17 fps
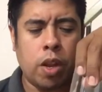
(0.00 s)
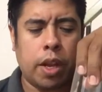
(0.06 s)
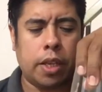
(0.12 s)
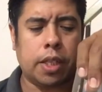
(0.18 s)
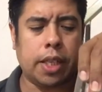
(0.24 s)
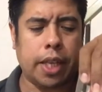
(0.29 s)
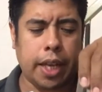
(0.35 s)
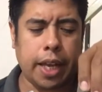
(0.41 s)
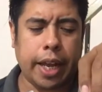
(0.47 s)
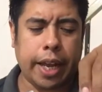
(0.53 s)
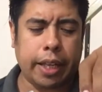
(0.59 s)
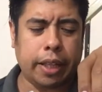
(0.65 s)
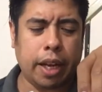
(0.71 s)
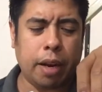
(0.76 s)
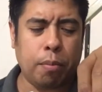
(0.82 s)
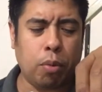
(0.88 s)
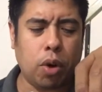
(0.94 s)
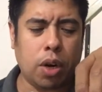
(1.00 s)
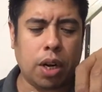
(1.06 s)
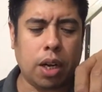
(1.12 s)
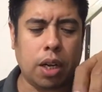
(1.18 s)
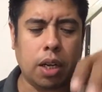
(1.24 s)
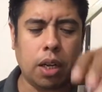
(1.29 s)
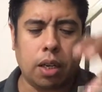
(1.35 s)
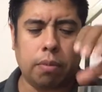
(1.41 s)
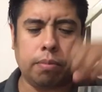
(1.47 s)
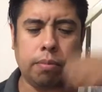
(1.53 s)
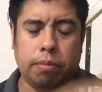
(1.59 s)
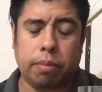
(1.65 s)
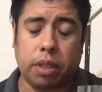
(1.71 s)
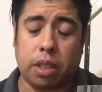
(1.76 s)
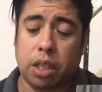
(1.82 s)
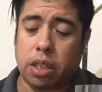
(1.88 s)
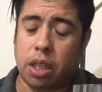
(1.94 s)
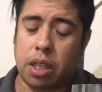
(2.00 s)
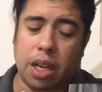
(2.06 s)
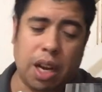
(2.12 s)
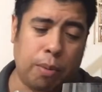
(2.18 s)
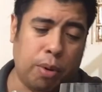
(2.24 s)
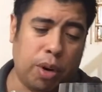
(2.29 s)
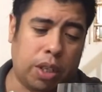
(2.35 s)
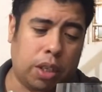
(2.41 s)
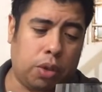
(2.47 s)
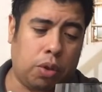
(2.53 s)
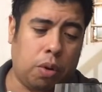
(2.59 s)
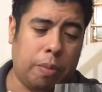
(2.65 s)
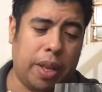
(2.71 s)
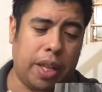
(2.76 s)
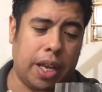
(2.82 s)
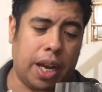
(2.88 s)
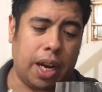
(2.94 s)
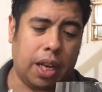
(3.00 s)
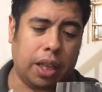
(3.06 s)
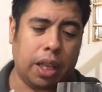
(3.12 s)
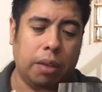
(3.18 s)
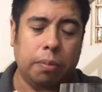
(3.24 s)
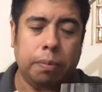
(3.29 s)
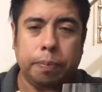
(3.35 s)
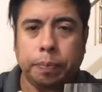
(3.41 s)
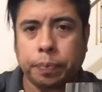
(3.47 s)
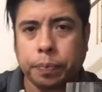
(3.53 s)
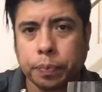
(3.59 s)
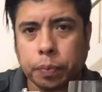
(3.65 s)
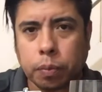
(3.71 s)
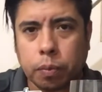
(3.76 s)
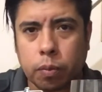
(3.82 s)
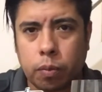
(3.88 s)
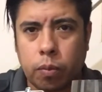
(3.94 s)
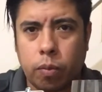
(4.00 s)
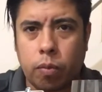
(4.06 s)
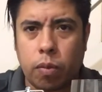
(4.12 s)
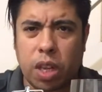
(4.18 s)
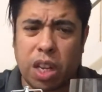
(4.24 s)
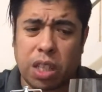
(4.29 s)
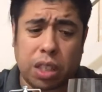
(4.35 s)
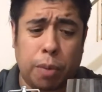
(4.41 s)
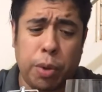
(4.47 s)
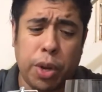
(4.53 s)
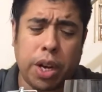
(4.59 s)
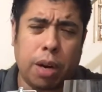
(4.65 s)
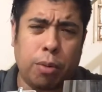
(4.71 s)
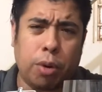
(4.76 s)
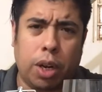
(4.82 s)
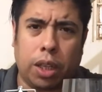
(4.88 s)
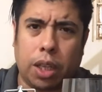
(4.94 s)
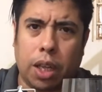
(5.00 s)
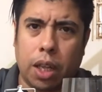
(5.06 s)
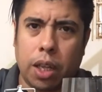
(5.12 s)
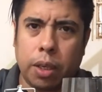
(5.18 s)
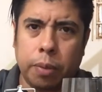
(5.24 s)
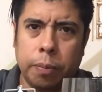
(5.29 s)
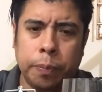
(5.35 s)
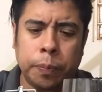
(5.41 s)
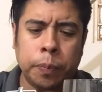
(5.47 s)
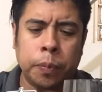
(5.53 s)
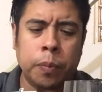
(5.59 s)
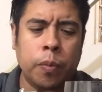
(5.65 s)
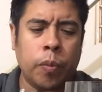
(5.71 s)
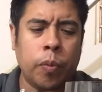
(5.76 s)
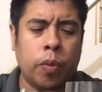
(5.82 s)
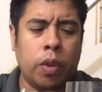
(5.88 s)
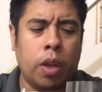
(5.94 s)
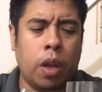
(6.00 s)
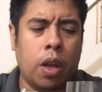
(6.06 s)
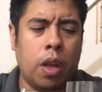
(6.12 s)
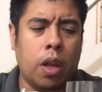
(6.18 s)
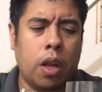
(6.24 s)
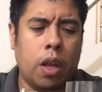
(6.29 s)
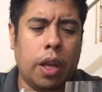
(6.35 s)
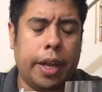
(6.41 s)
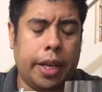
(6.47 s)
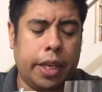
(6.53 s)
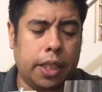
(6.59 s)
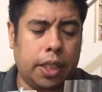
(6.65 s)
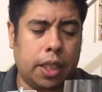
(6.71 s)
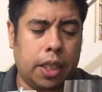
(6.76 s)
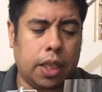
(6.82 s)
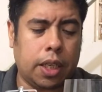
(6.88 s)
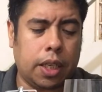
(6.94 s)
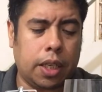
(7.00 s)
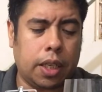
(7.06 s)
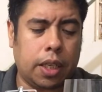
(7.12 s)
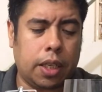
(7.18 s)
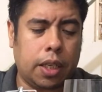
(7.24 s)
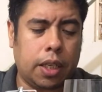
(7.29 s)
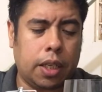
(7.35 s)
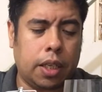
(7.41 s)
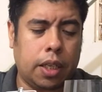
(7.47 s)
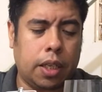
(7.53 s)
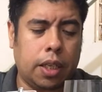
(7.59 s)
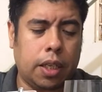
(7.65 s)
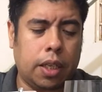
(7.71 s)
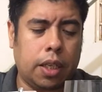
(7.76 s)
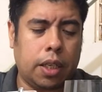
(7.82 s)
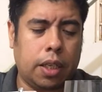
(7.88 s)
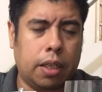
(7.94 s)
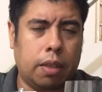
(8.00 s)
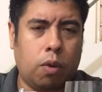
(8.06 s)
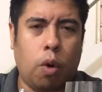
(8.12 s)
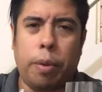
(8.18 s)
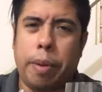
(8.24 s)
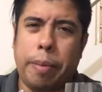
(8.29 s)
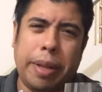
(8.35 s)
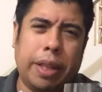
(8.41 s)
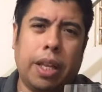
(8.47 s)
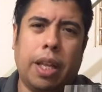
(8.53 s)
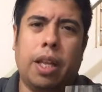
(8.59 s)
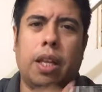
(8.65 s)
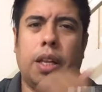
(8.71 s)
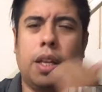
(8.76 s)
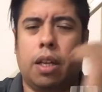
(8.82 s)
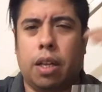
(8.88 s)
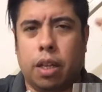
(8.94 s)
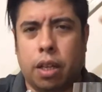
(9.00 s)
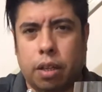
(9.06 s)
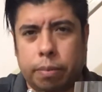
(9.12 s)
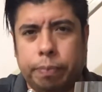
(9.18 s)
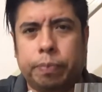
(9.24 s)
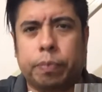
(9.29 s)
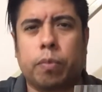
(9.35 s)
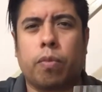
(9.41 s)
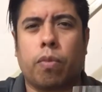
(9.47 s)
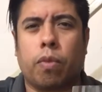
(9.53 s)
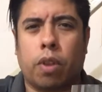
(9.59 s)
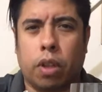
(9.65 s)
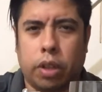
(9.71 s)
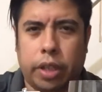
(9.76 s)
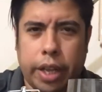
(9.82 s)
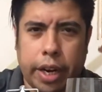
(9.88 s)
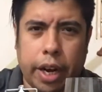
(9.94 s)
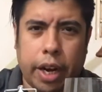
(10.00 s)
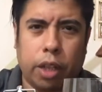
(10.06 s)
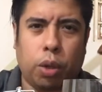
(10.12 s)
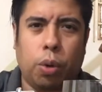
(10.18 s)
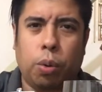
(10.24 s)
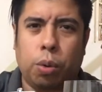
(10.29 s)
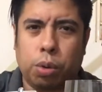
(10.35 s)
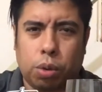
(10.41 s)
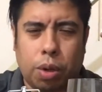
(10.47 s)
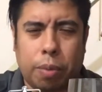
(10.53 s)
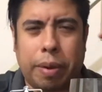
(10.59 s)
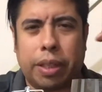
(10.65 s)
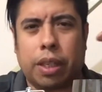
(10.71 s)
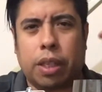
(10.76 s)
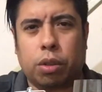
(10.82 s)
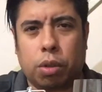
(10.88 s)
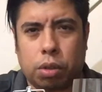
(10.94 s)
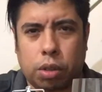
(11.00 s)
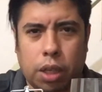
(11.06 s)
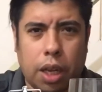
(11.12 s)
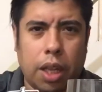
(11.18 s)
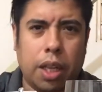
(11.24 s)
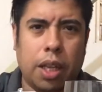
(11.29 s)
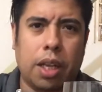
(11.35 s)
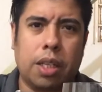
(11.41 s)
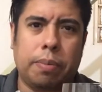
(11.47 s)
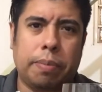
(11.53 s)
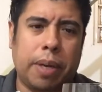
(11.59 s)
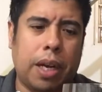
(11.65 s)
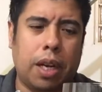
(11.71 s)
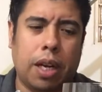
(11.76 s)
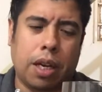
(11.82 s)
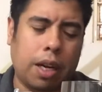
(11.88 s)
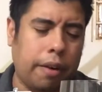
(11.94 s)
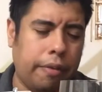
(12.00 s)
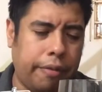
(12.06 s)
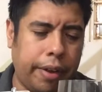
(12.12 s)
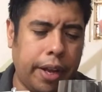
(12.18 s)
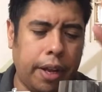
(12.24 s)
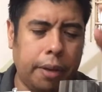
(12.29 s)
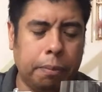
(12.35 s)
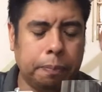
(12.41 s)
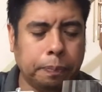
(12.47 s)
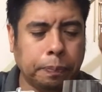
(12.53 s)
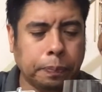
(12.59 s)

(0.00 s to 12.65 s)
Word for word: Sí, entra en boca de, de carbonatación media alta. Está muy carbonatada. Este, obviamente tiene retrogusto a maltas tostadas, a café,